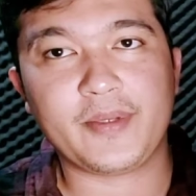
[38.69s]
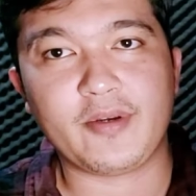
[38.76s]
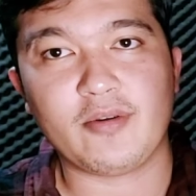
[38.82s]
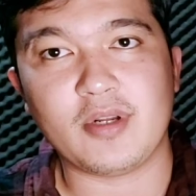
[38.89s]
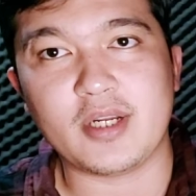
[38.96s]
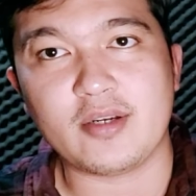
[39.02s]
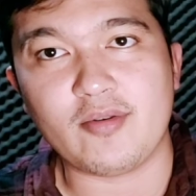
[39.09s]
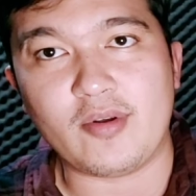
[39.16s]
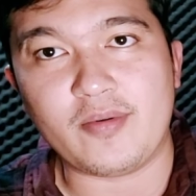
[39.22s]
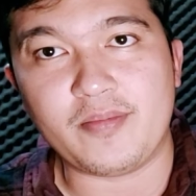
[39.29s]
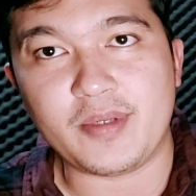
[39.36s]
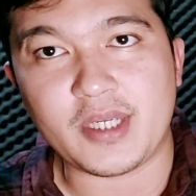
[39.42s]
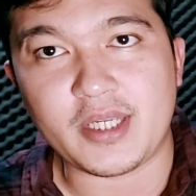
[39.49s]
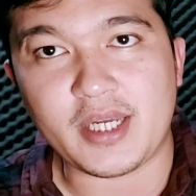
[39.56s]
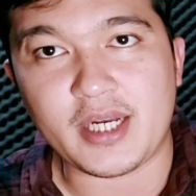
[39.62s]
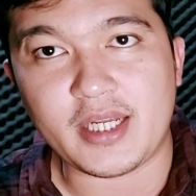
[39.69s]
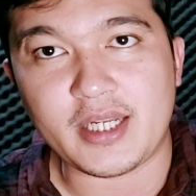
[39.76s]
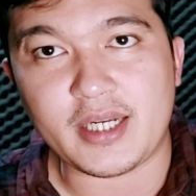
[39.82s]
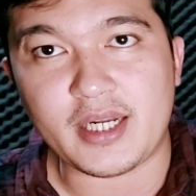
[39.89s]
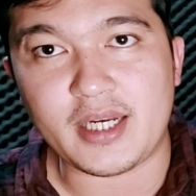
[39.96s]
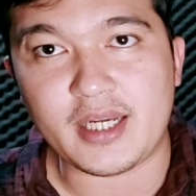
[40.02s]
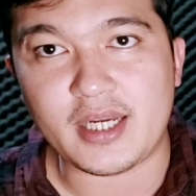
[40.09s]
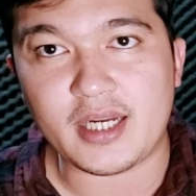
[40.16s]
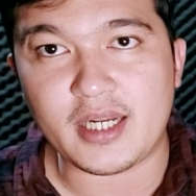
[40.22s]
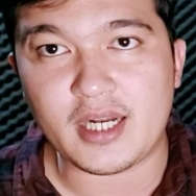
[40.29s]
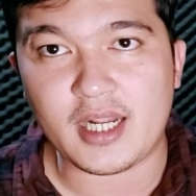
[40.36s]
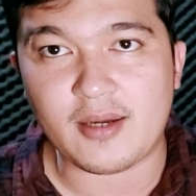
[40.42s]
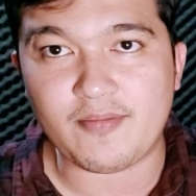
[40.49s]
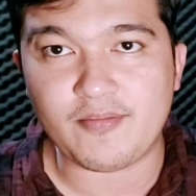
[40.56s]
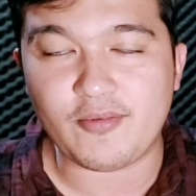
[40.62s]
kalau kalian bisa ada ada ada
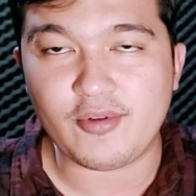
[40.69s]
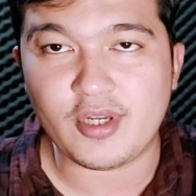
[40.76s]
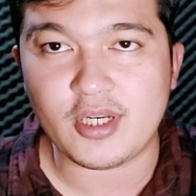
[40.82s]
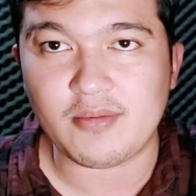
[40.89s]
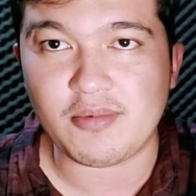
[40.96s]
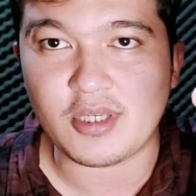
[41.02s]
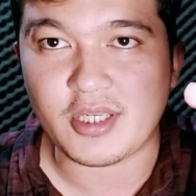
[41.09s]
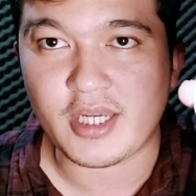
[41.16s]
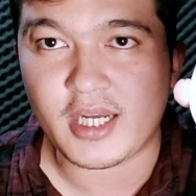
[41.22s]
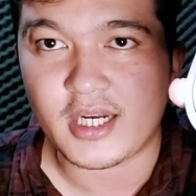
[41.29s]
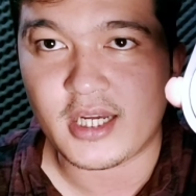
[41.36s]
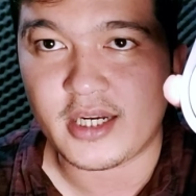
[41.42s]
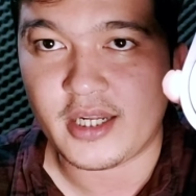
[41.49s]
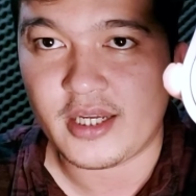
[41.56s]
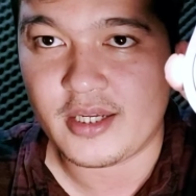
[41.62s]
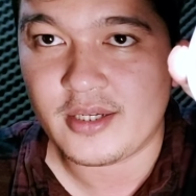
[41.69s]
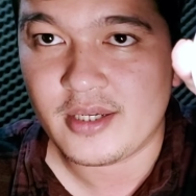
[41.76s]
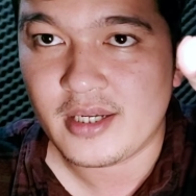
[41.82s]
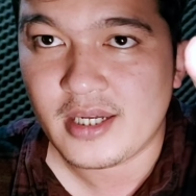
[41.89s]
lampunya nih bisa nyala nih.